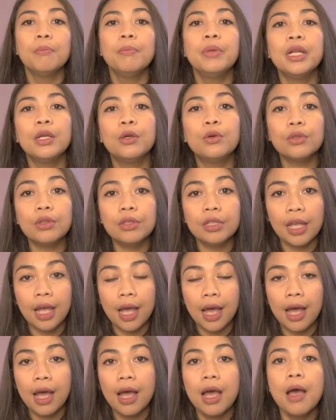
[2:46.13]

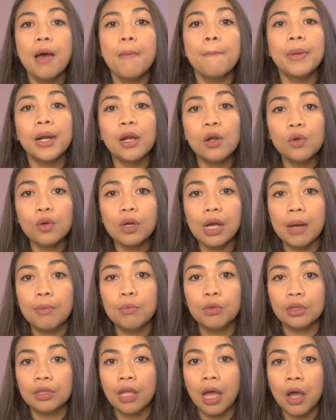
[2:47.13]
Berikutnya, perlu
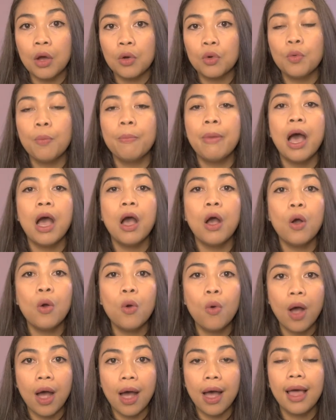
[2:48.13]
kamu tahu
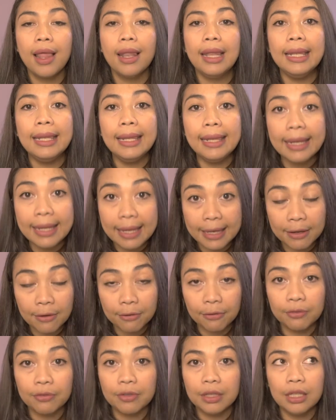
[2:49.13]
bahwa
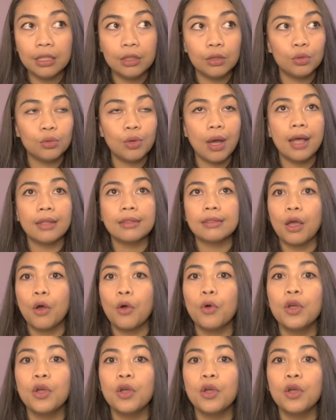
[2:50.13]
lift itu atau